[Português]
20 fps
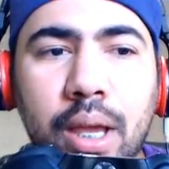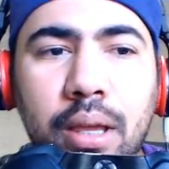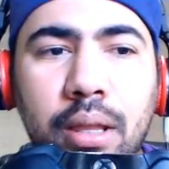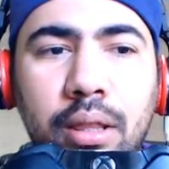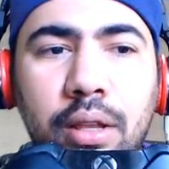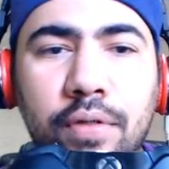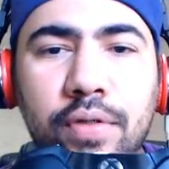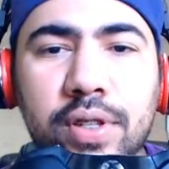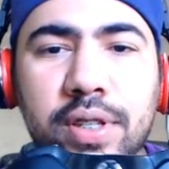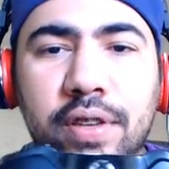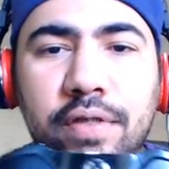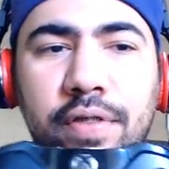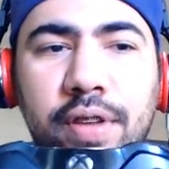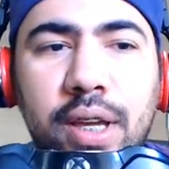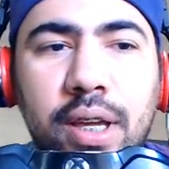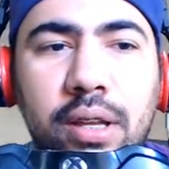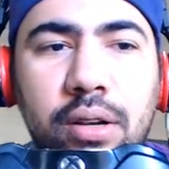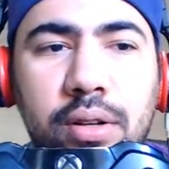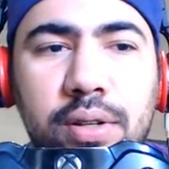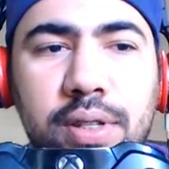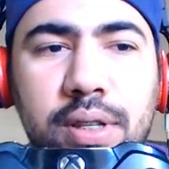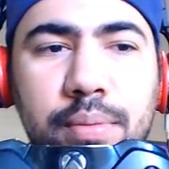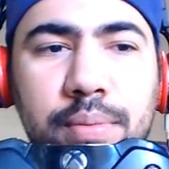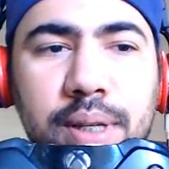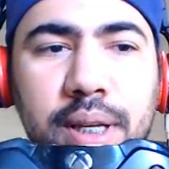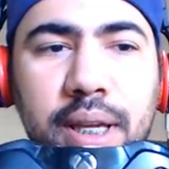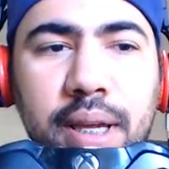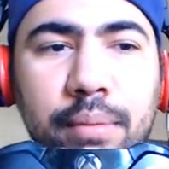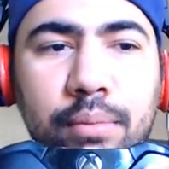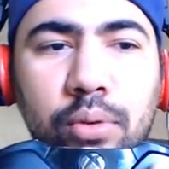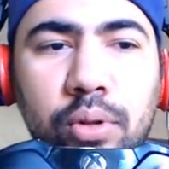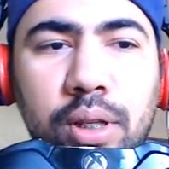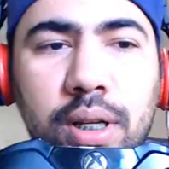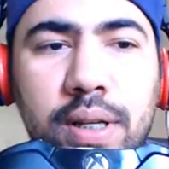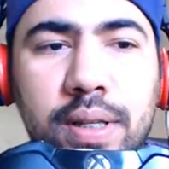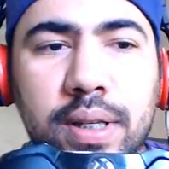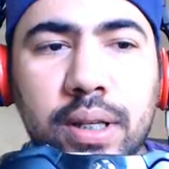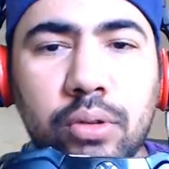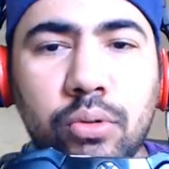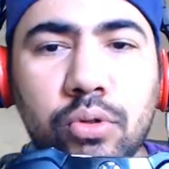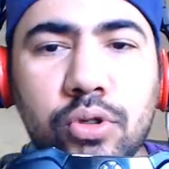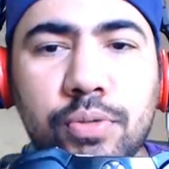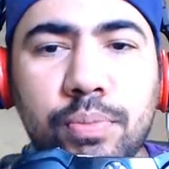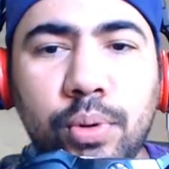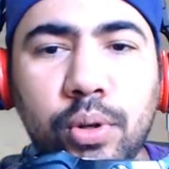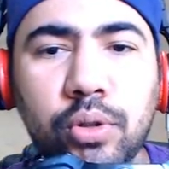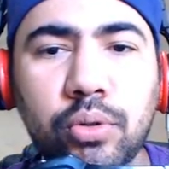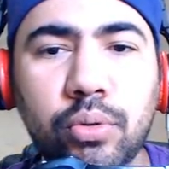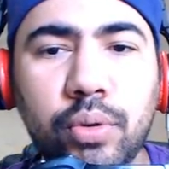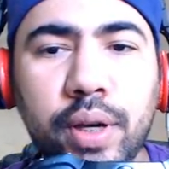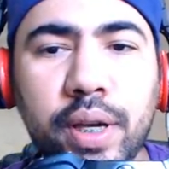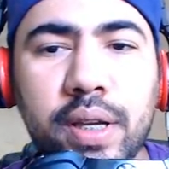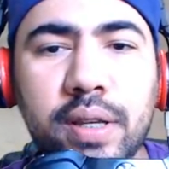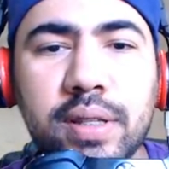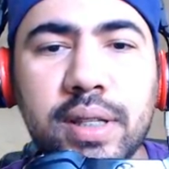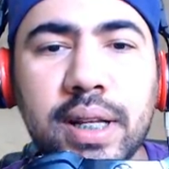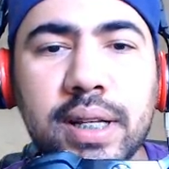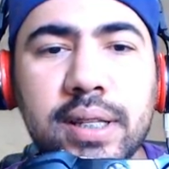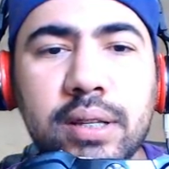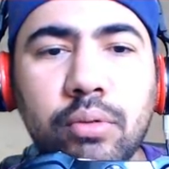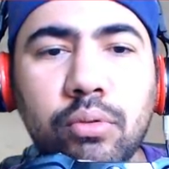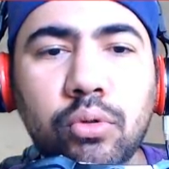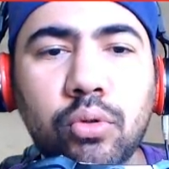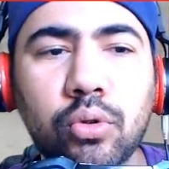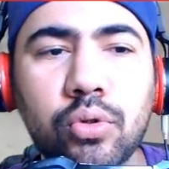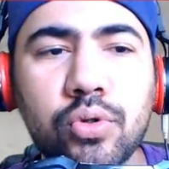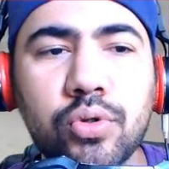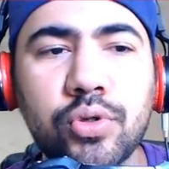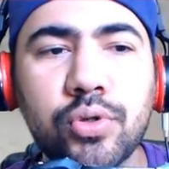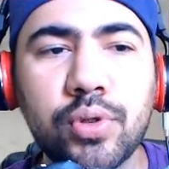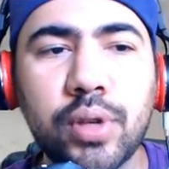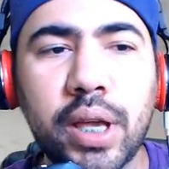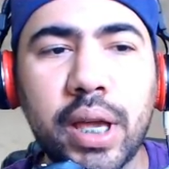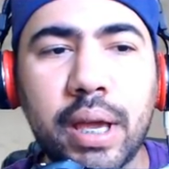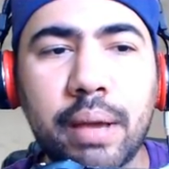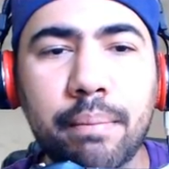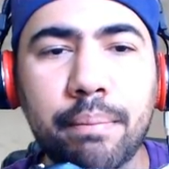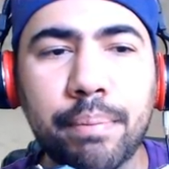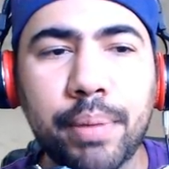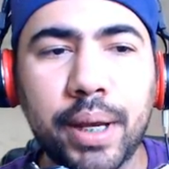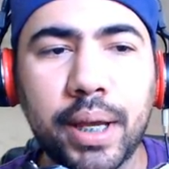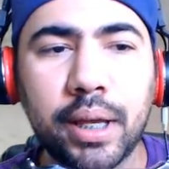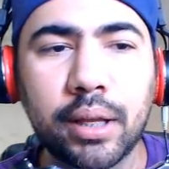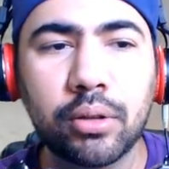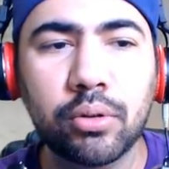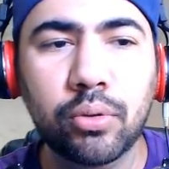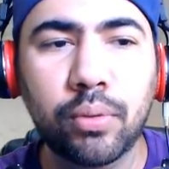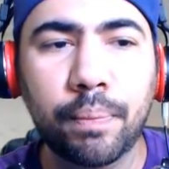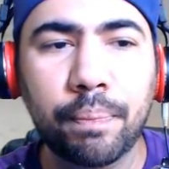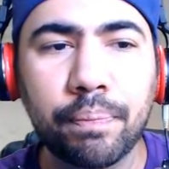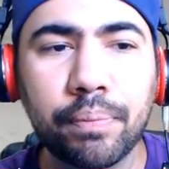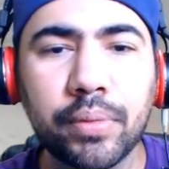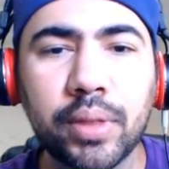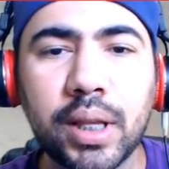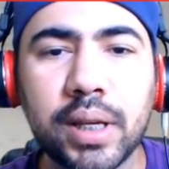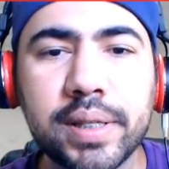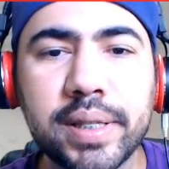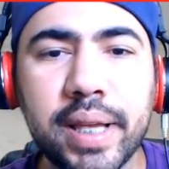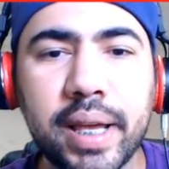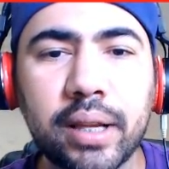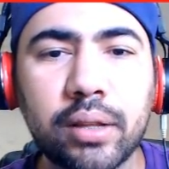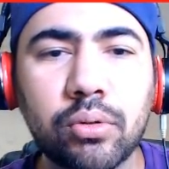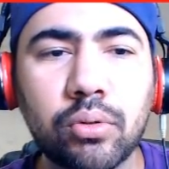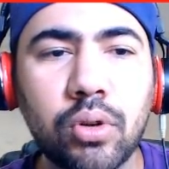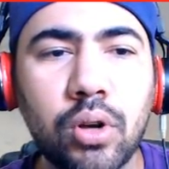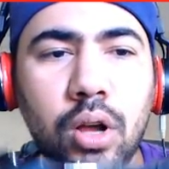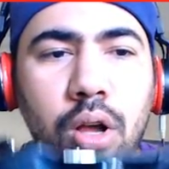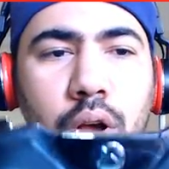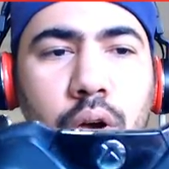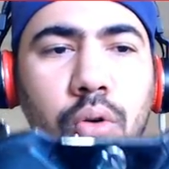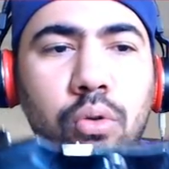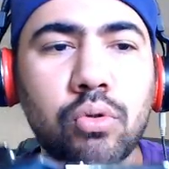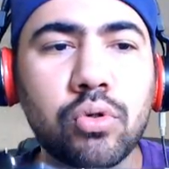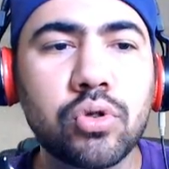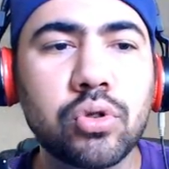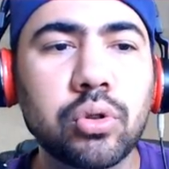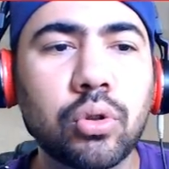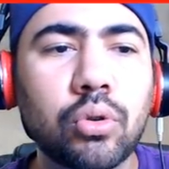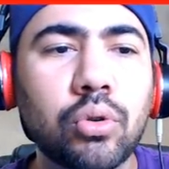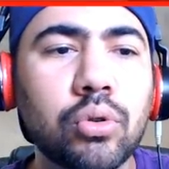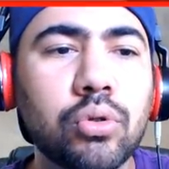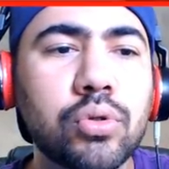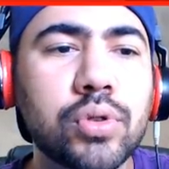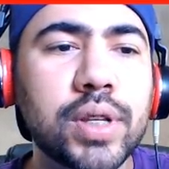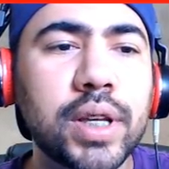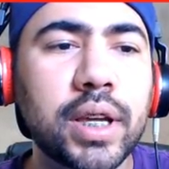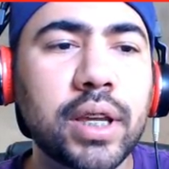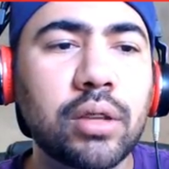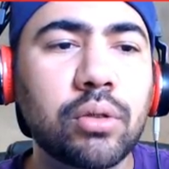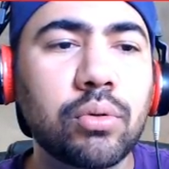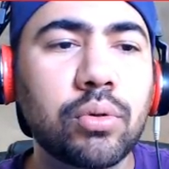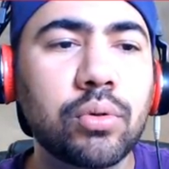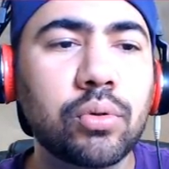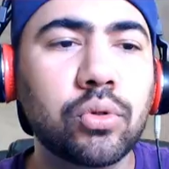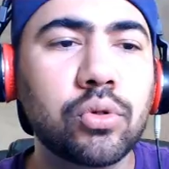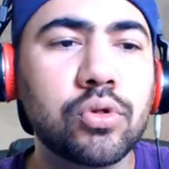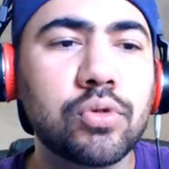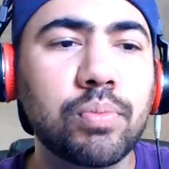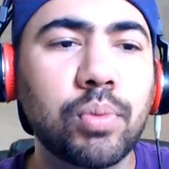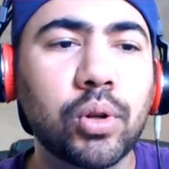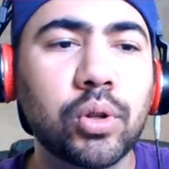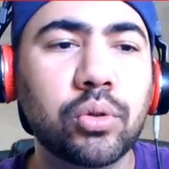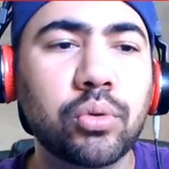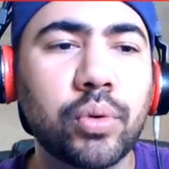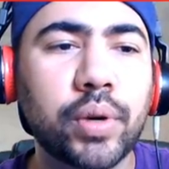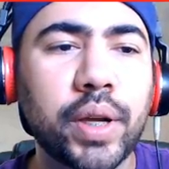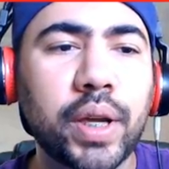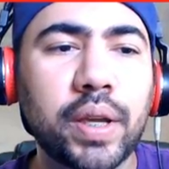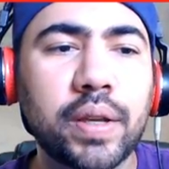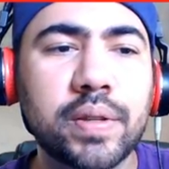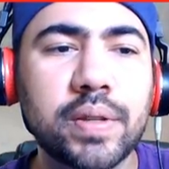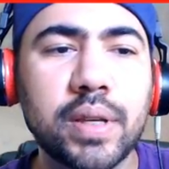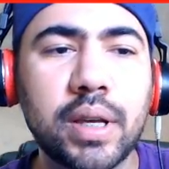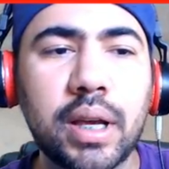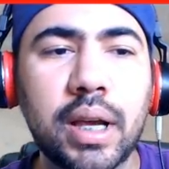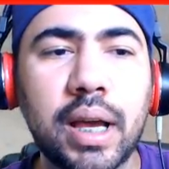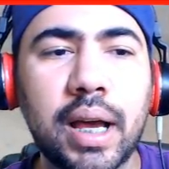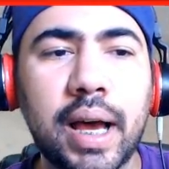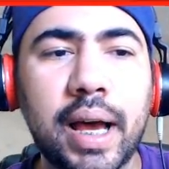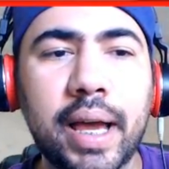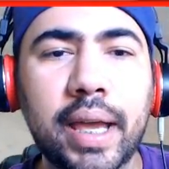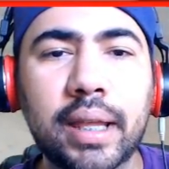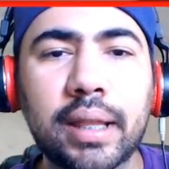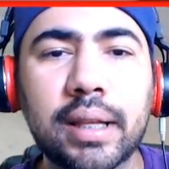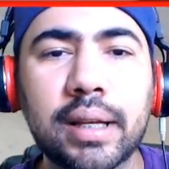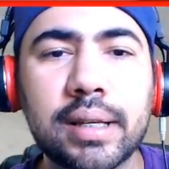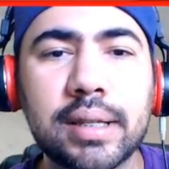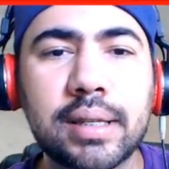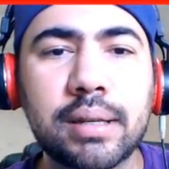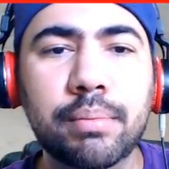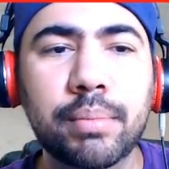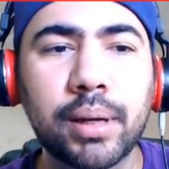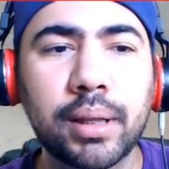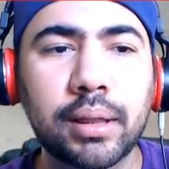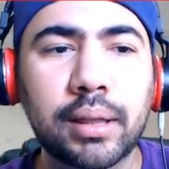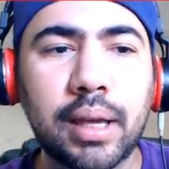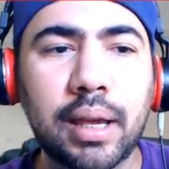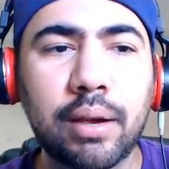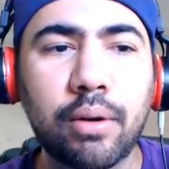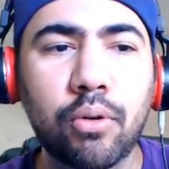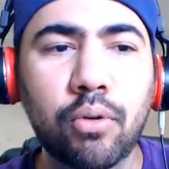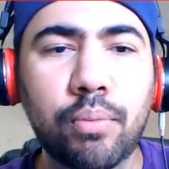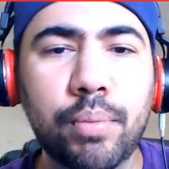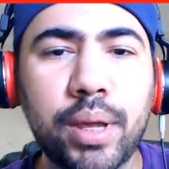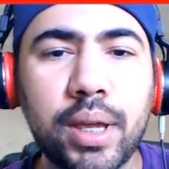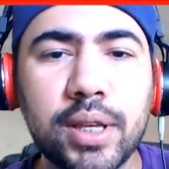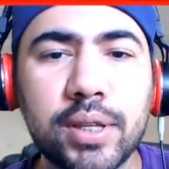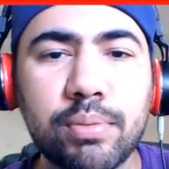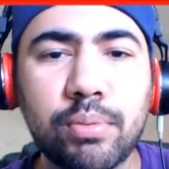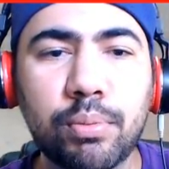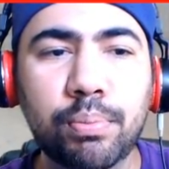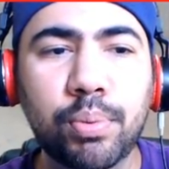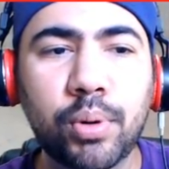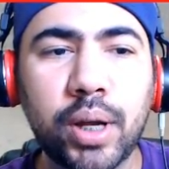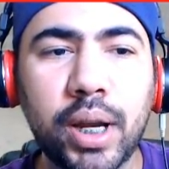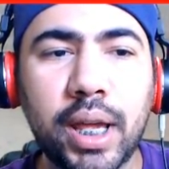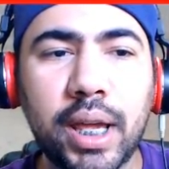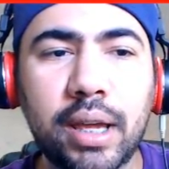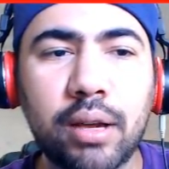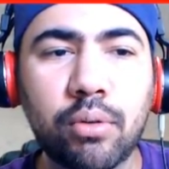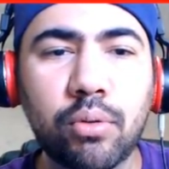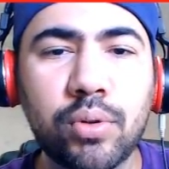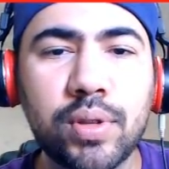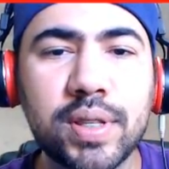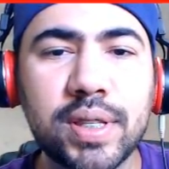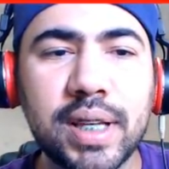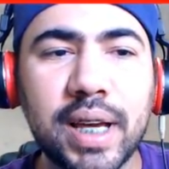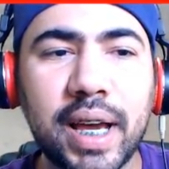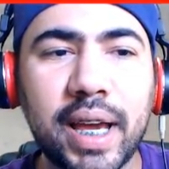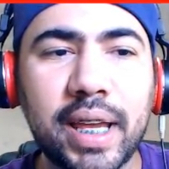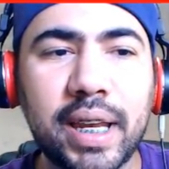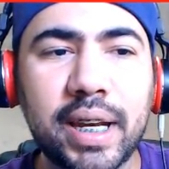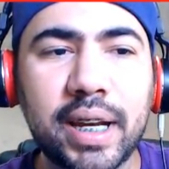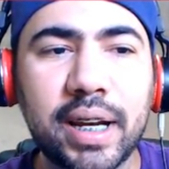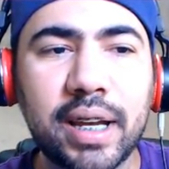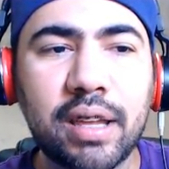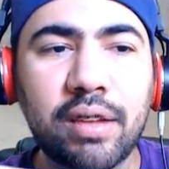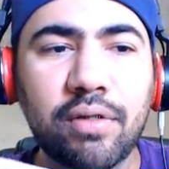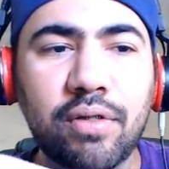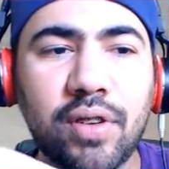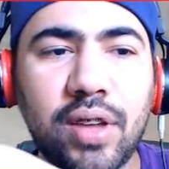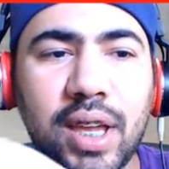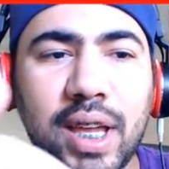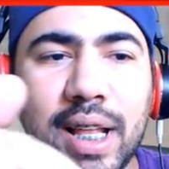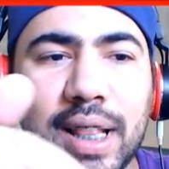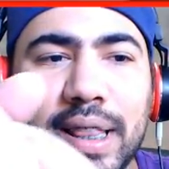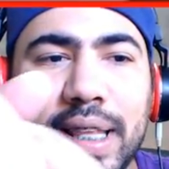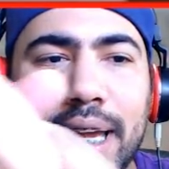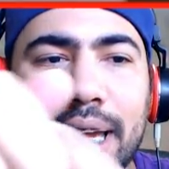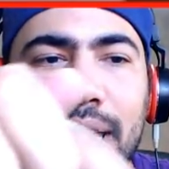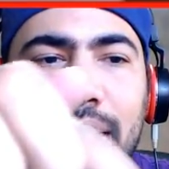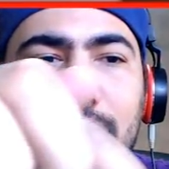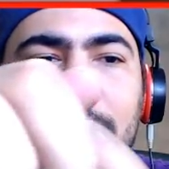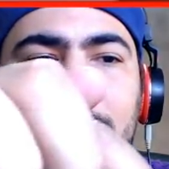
Então você vê que nós temos aqui a mudança dos botões, tá? São todos em preto, tá certo? Os logos aqui do, dos botões ainda se mantém o mesmo, porém o designer que vem até aqui